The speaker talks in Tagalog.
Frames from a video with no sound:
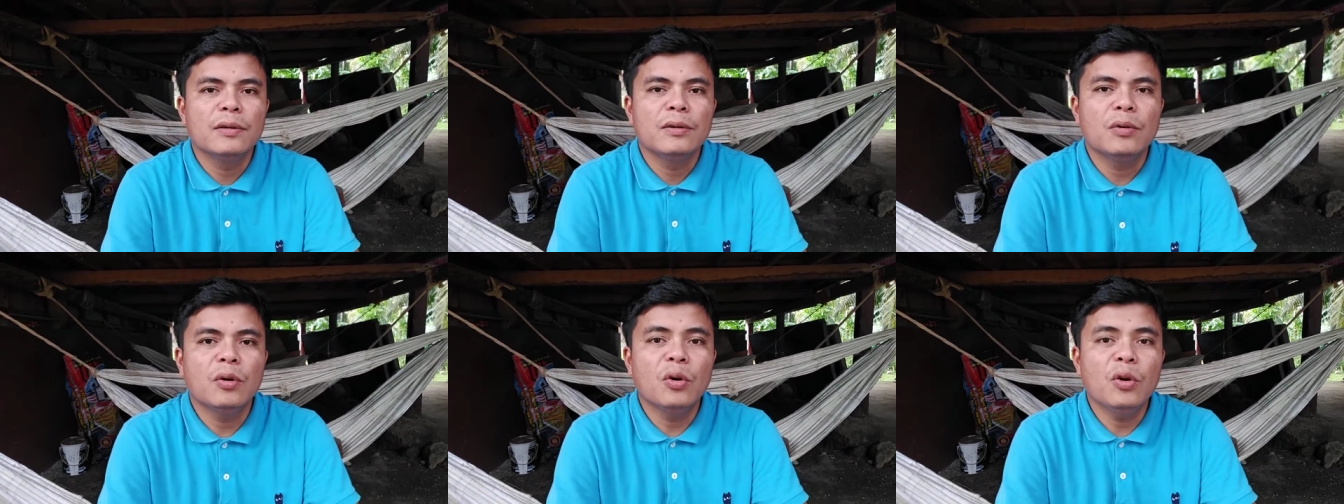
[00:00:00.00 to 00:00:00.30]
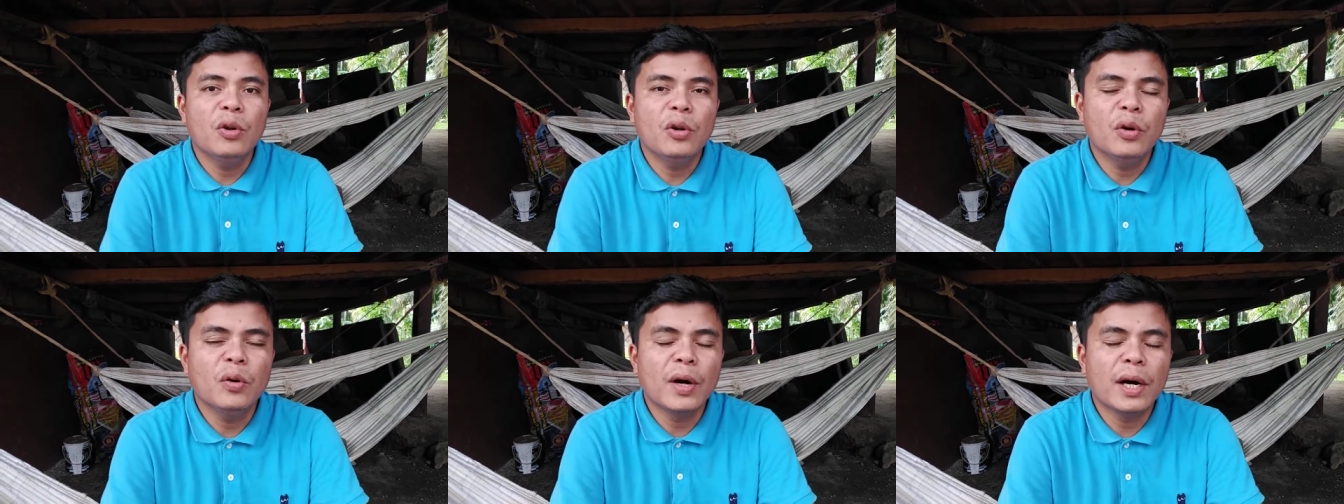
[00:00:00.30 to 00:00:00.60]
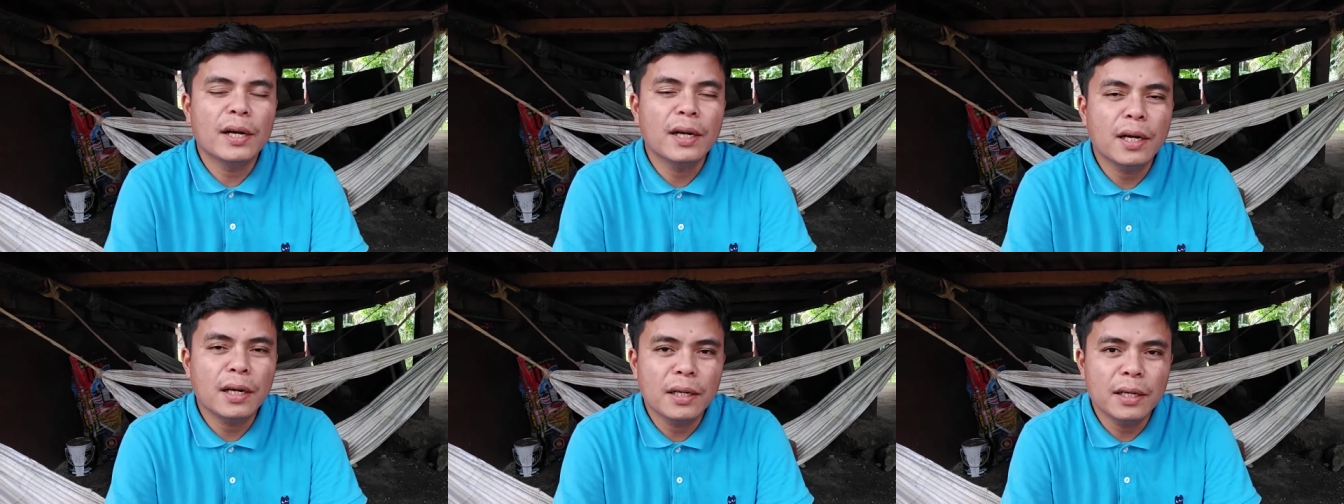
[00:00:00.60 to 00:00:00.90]
Although
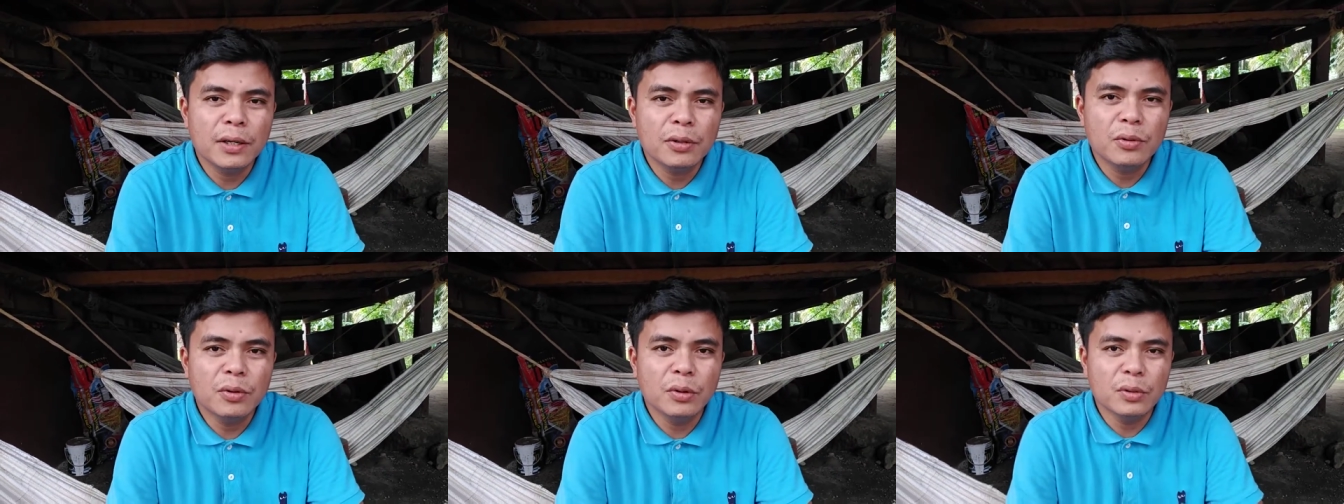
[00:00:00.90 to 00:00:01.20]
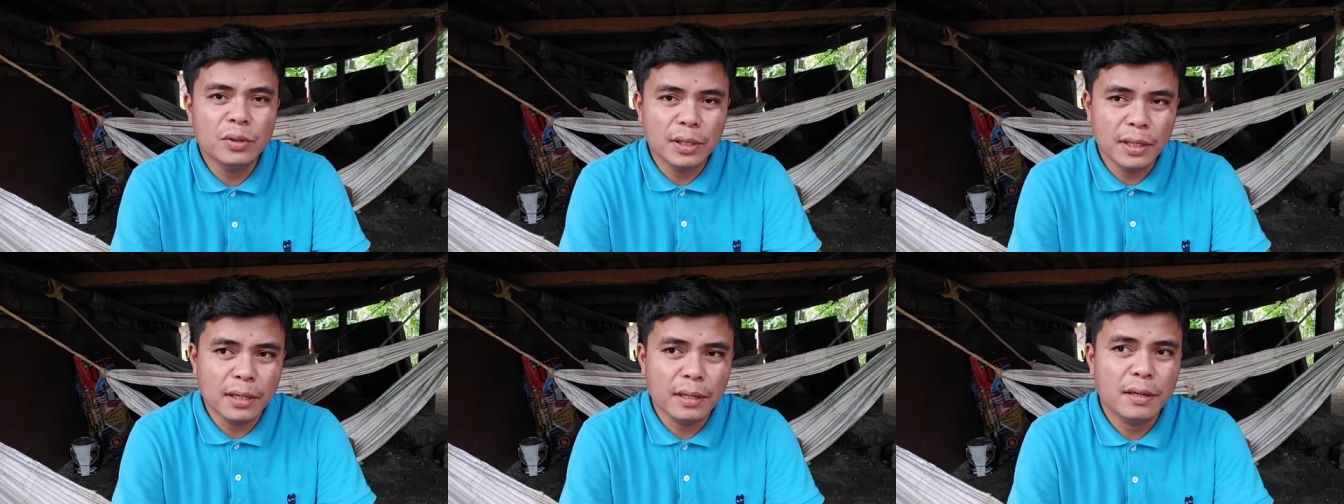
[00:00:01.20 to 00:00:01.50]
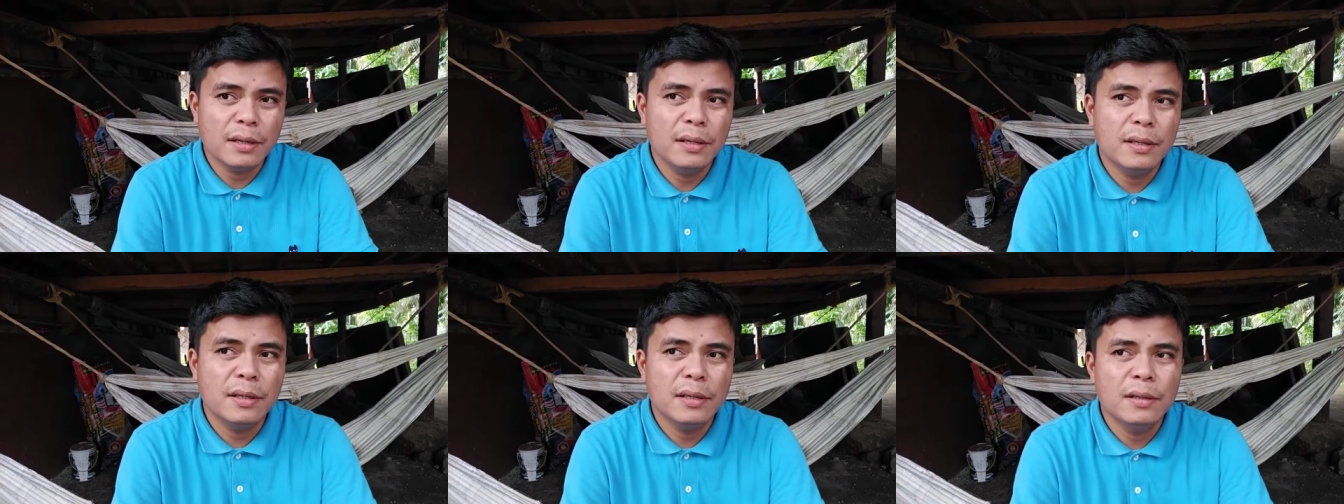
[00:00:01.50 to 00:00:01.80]
anak gito
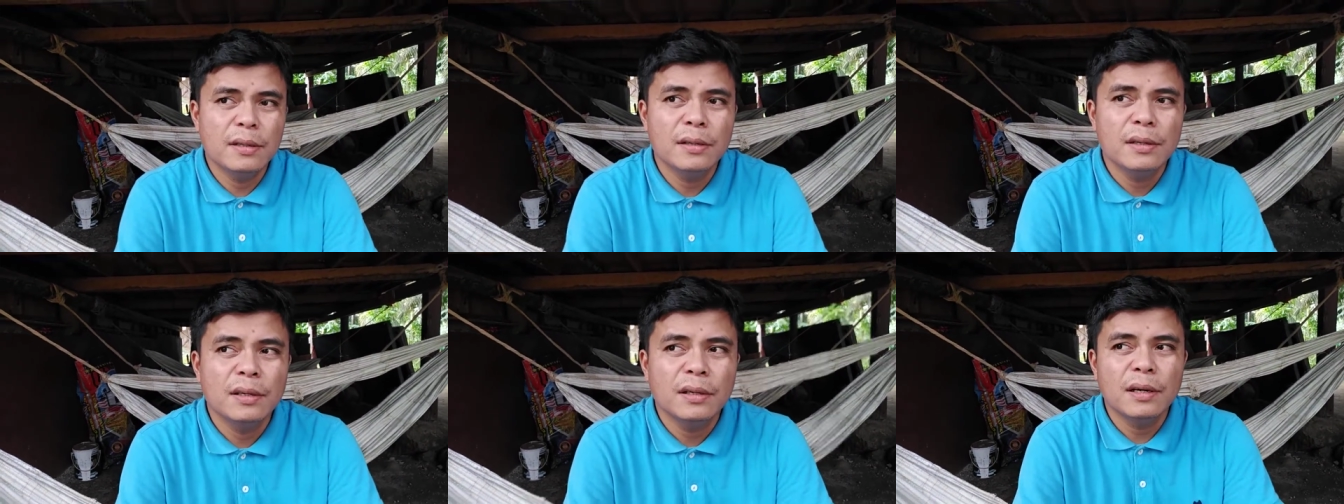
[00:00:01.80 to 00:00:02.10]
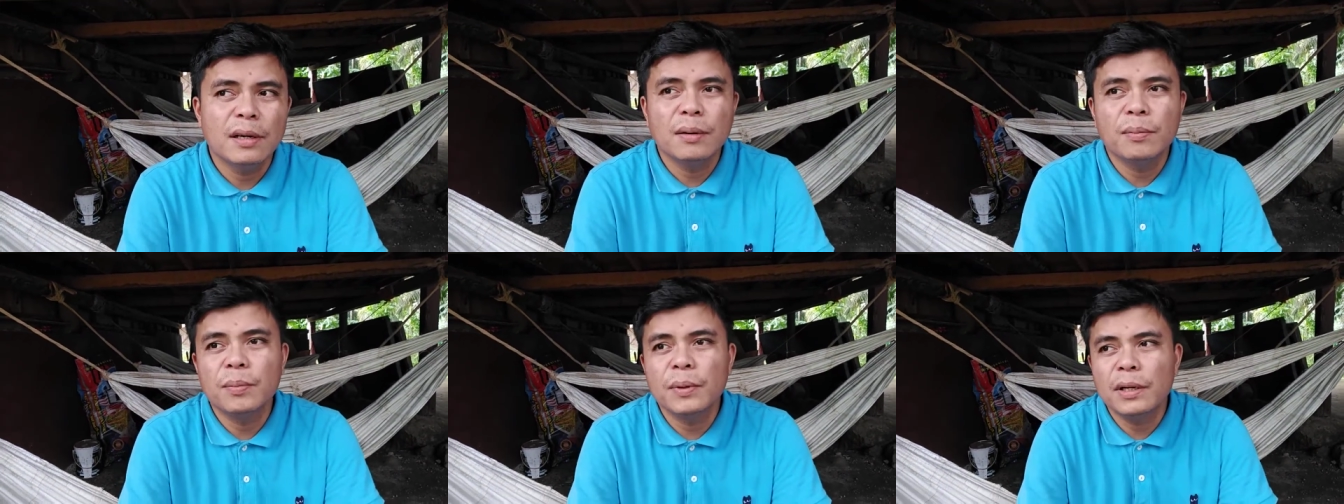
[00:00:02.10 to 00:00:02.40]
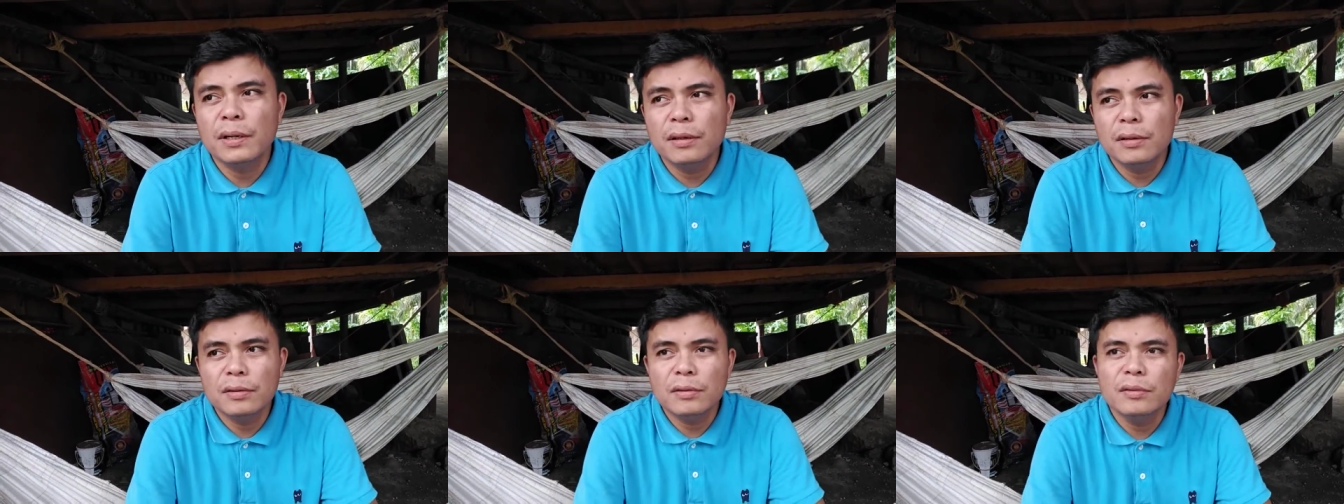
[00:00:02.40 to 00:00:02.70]
siya
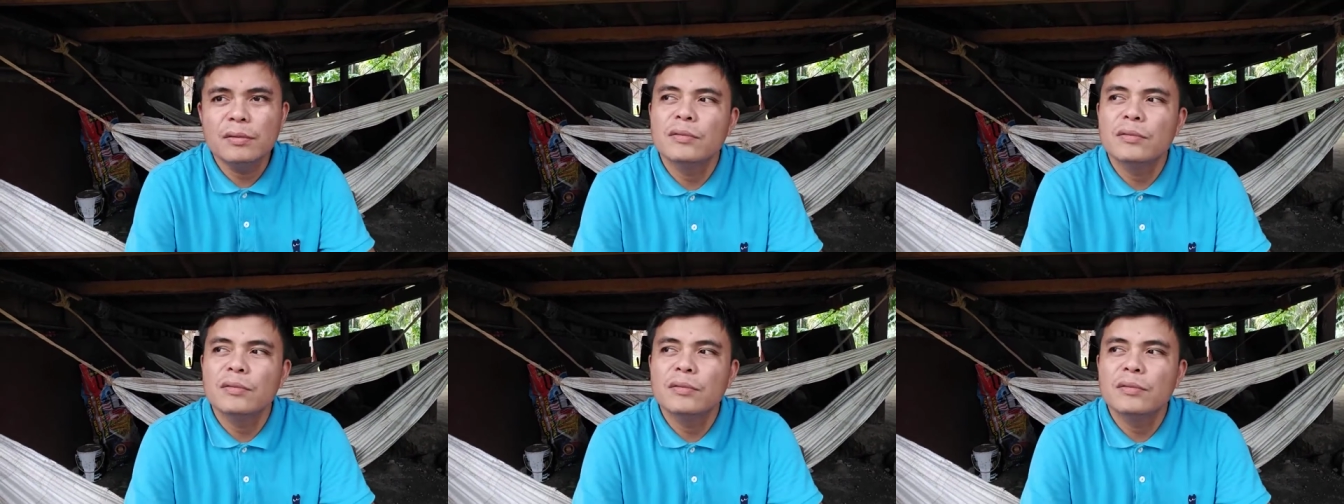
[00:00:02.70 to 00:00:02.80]
apan